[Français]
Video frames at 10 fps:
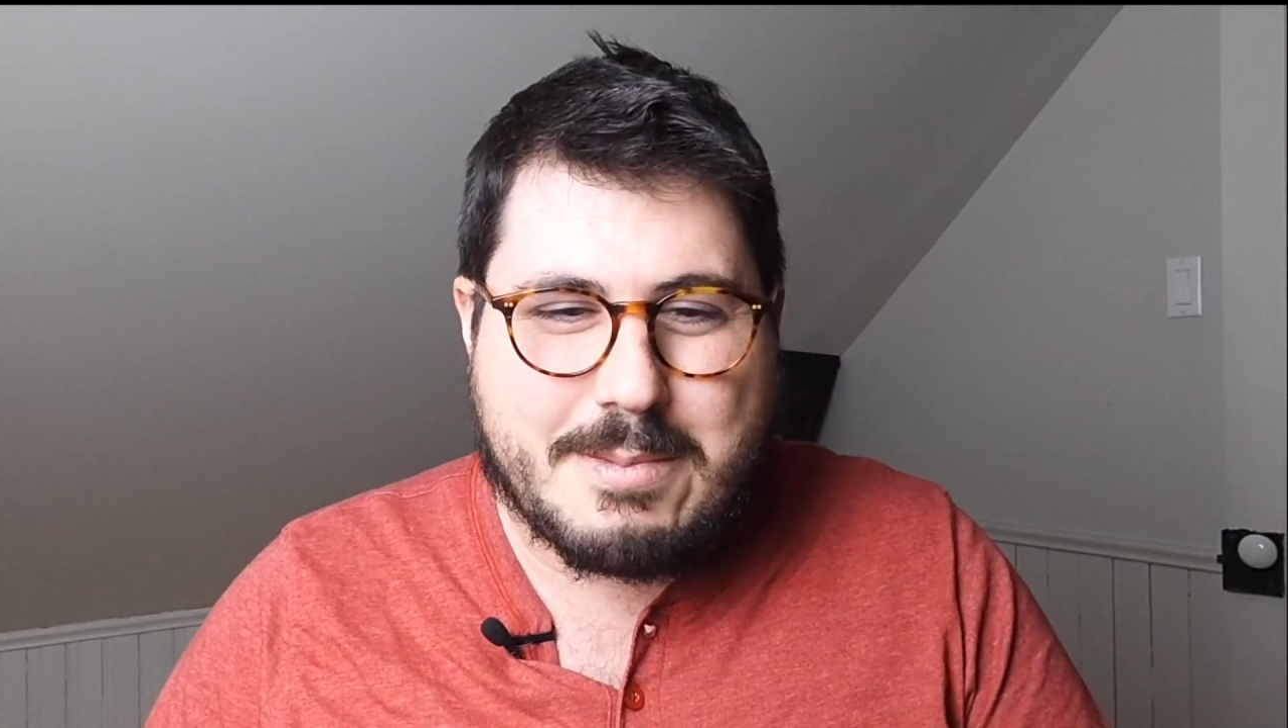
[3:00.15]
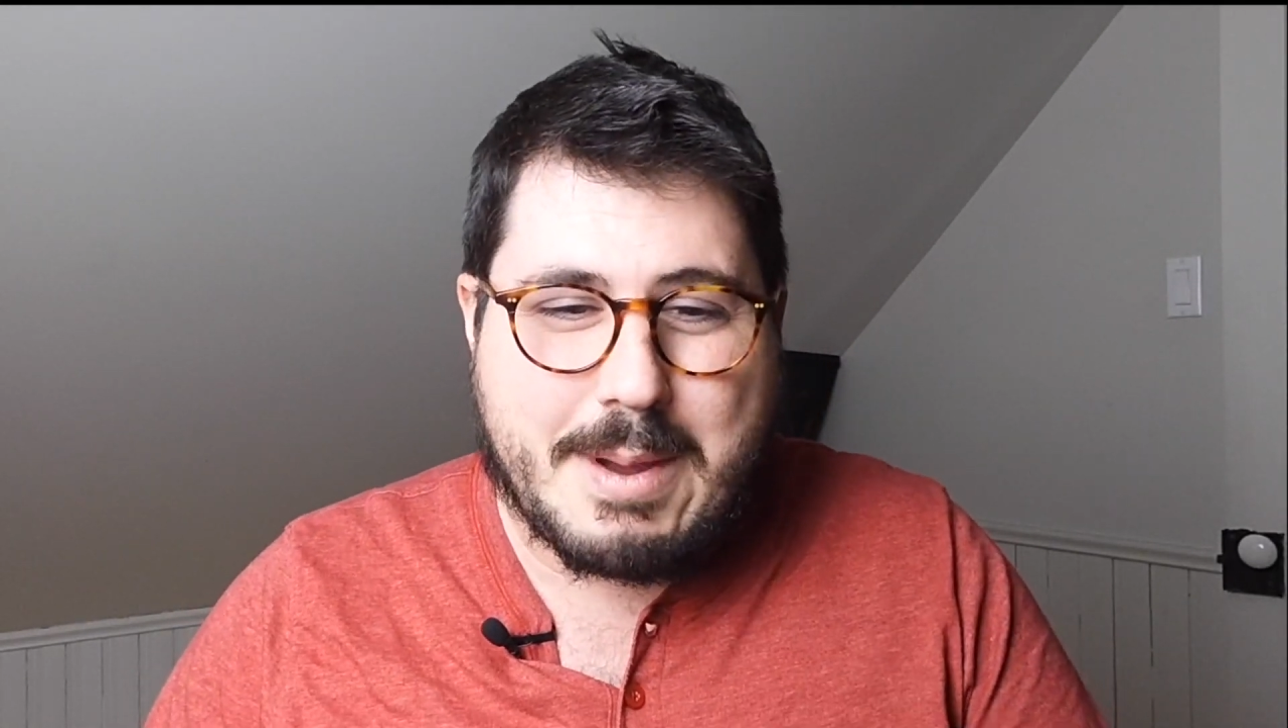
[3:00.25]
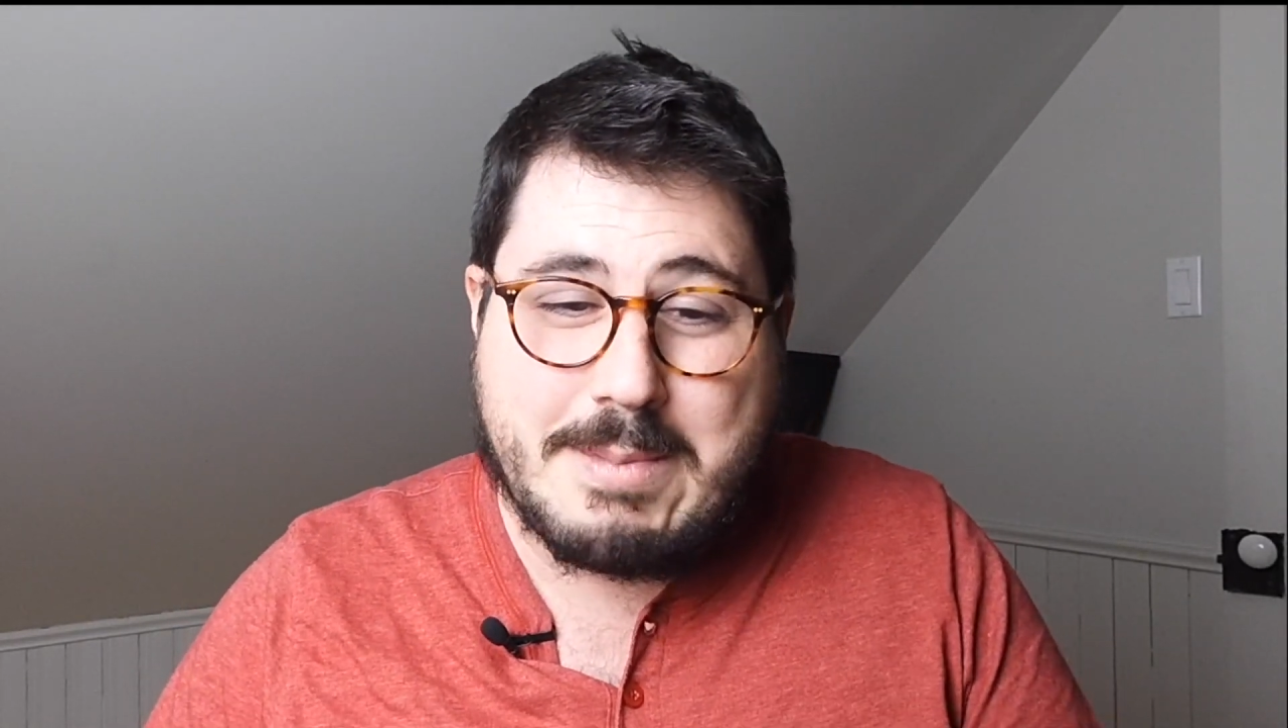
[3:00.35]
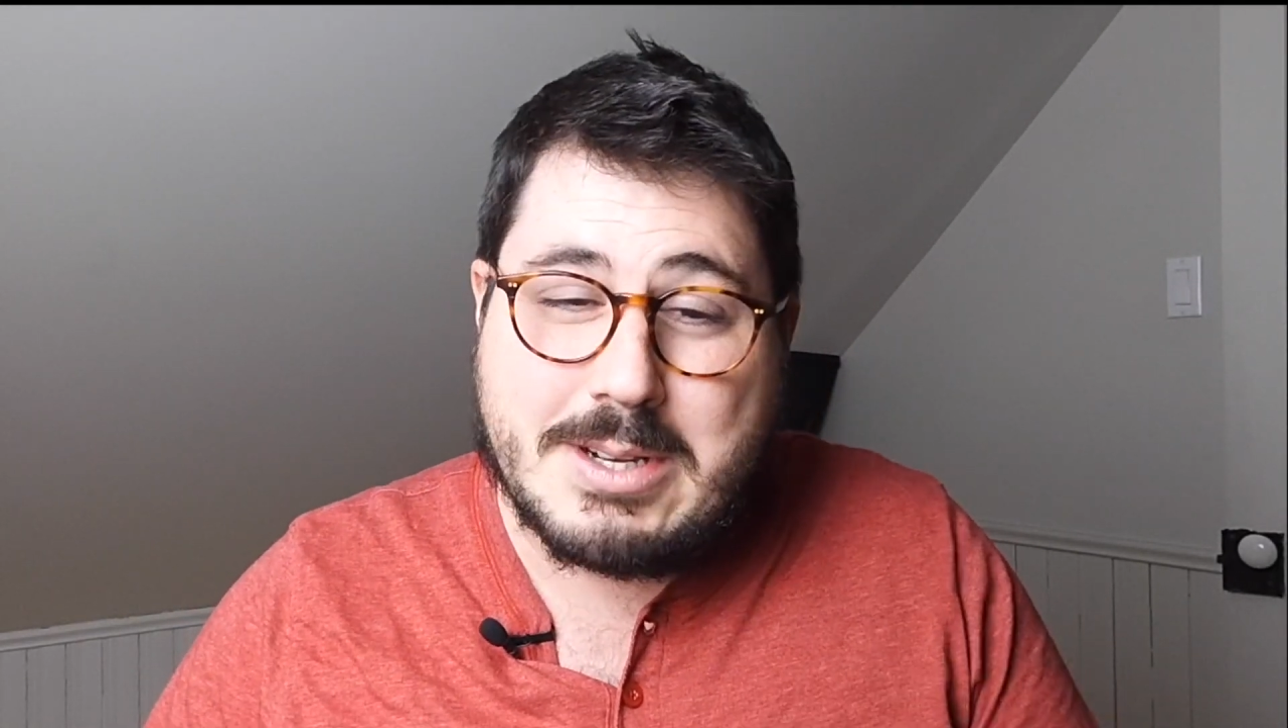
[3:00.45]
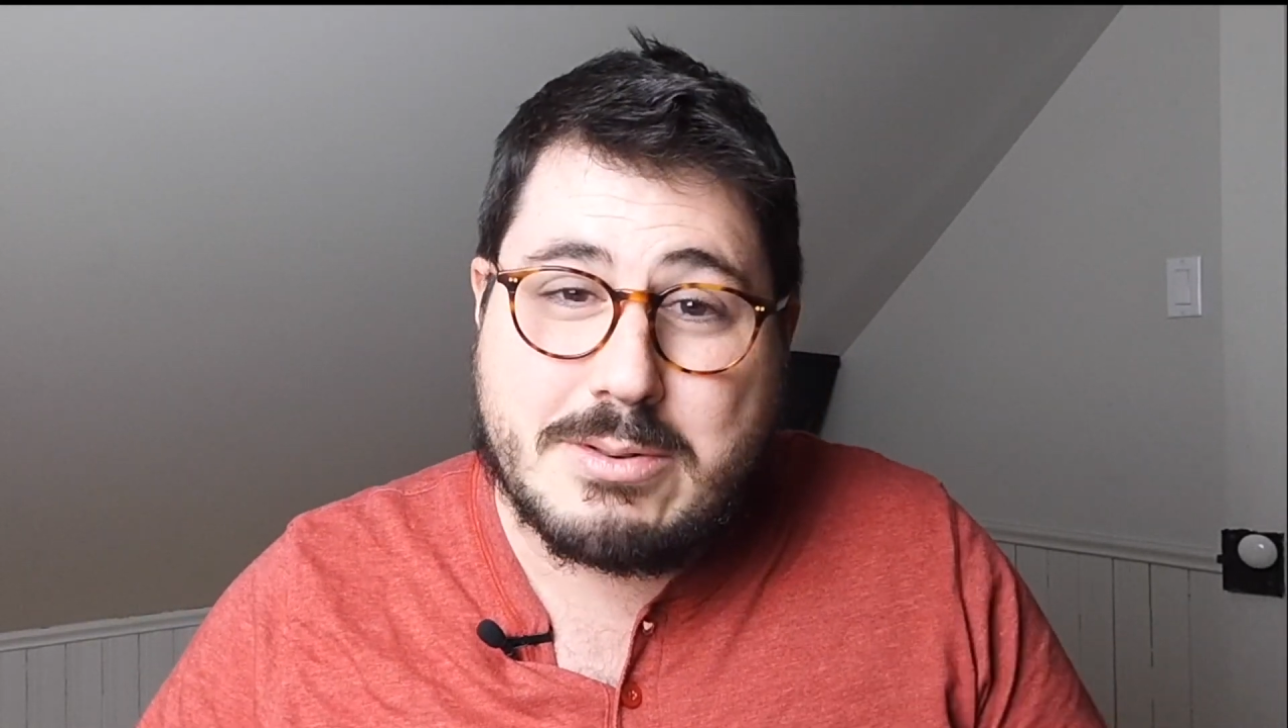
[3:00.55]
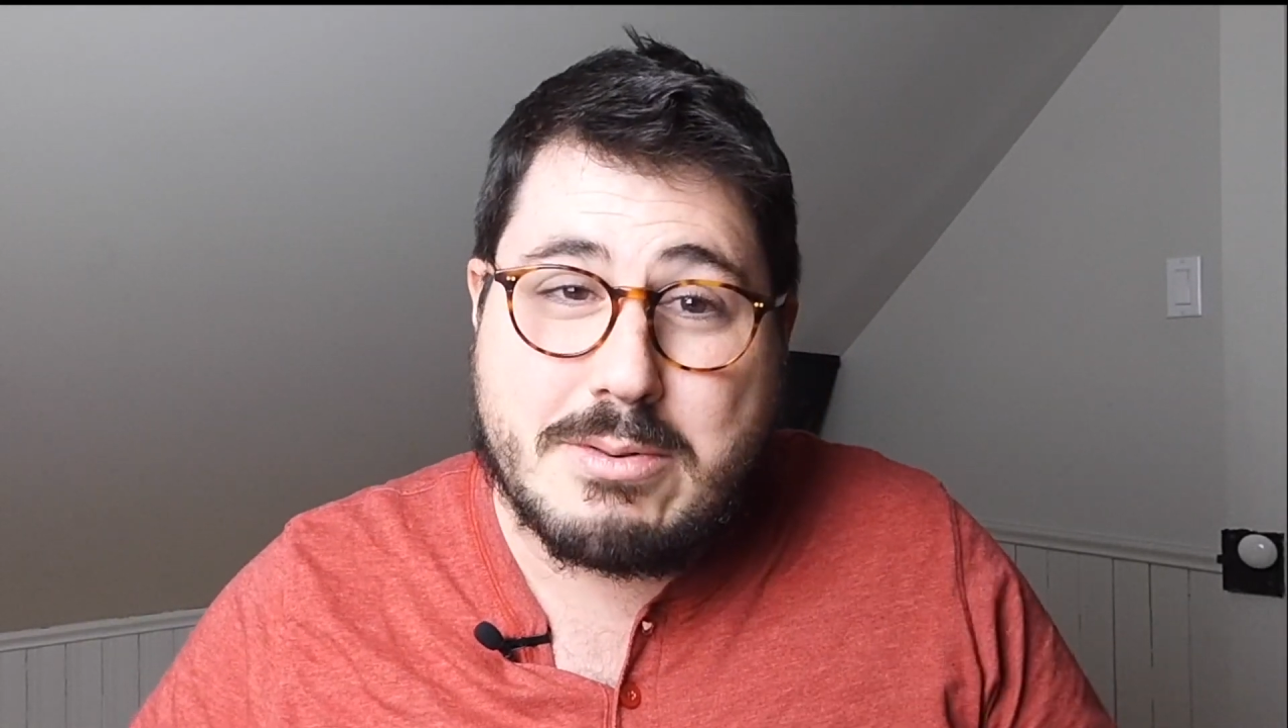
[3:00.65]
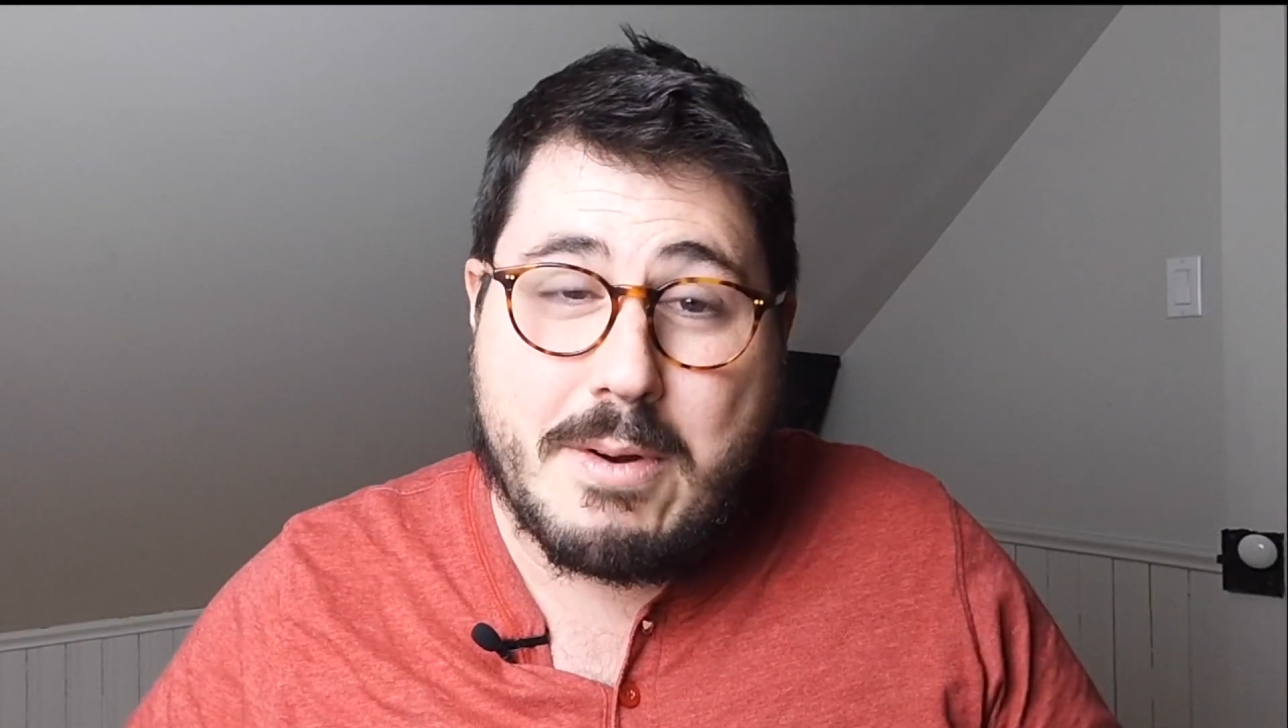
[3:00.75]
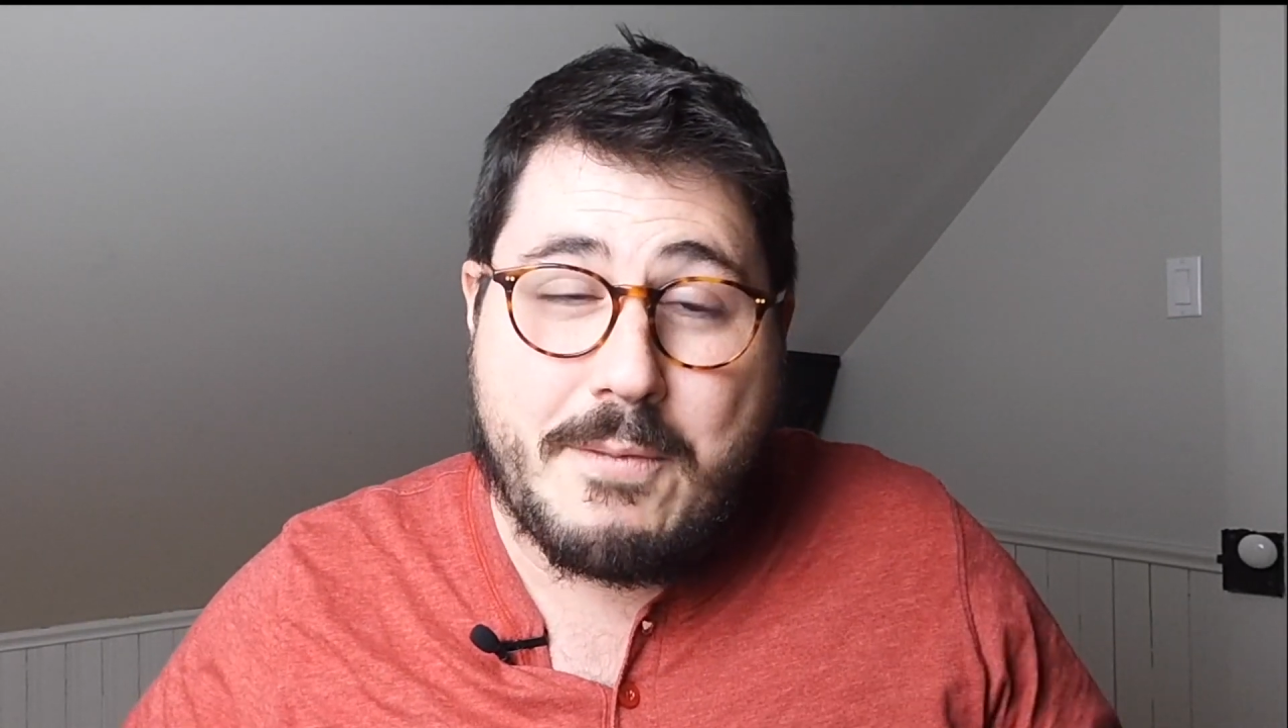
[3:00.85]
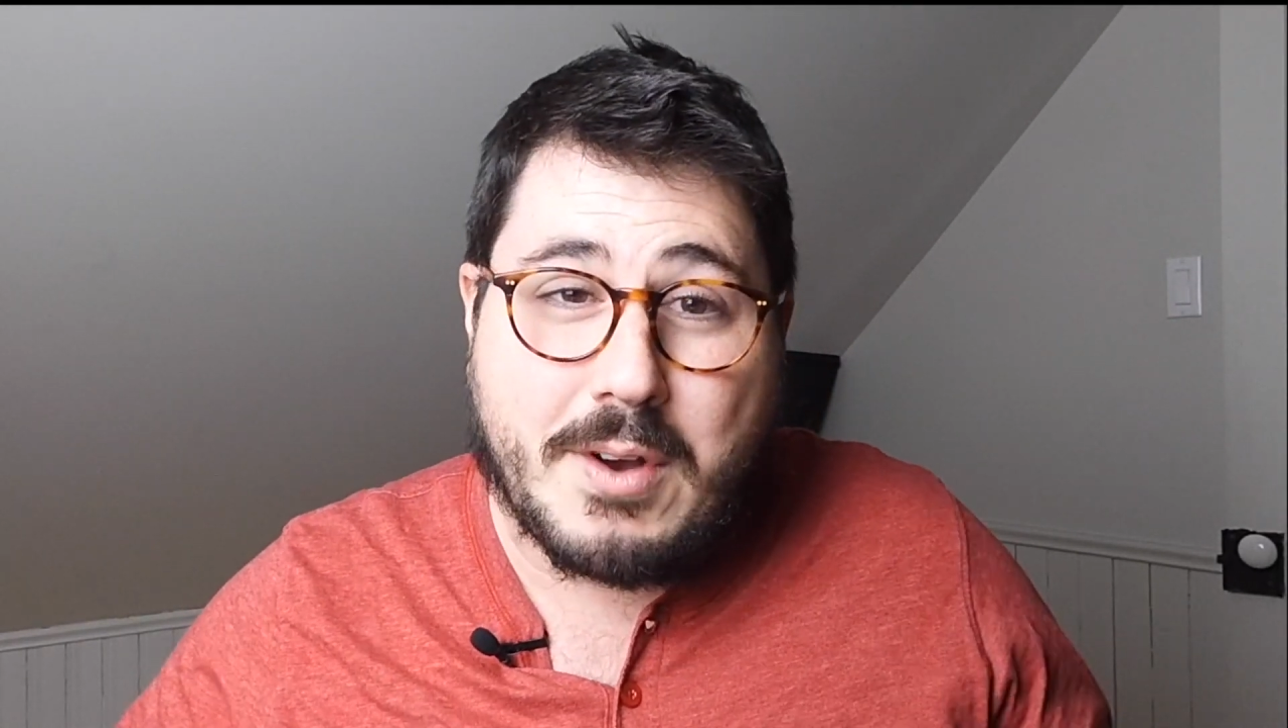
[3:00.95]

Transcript: bah Michou,